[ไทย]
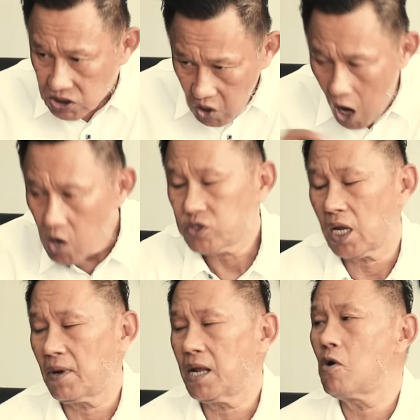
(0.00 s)
สอนลูกศิ
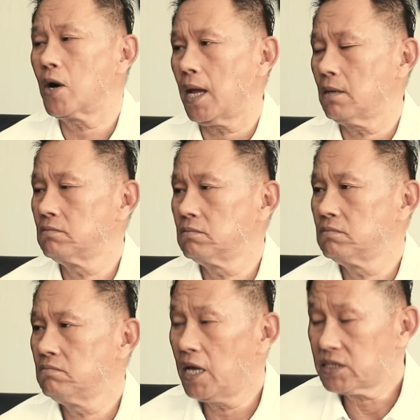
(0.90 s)
ษย์มาทั้งหมดเนี่ย
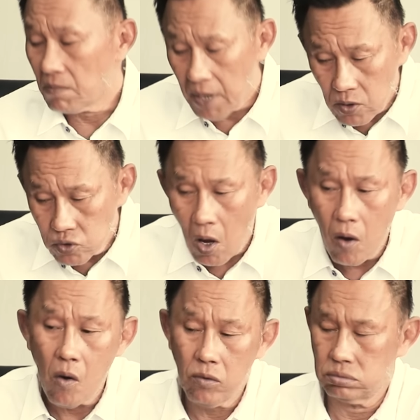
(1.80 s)
มีสำเร็จอยู่สอง
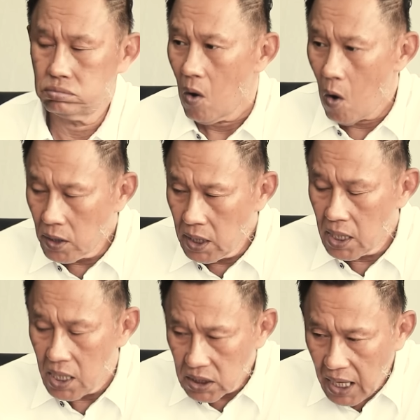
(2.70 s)
องค์องค์หนึ่ง
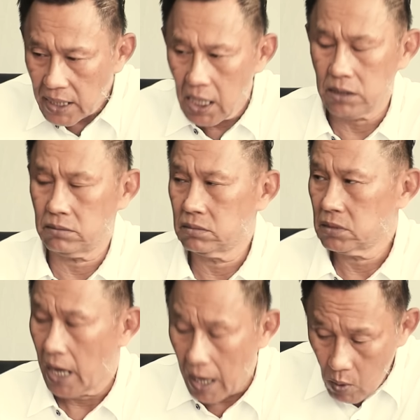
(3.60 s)
คือท่านเงิน
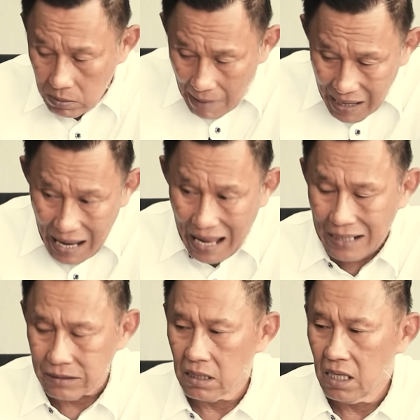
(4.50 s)
แห่งวัดบางคา
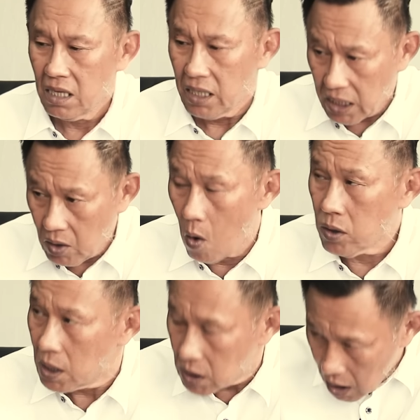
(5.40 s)
นอีกอง
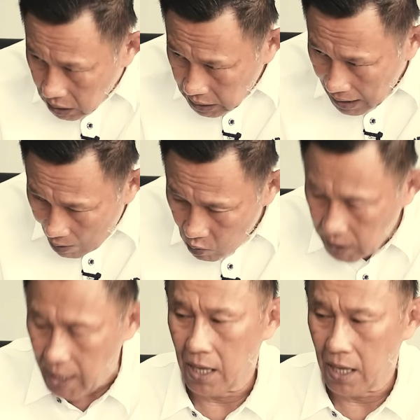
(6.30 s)
ค์หนึ่งก็คือเราเนี่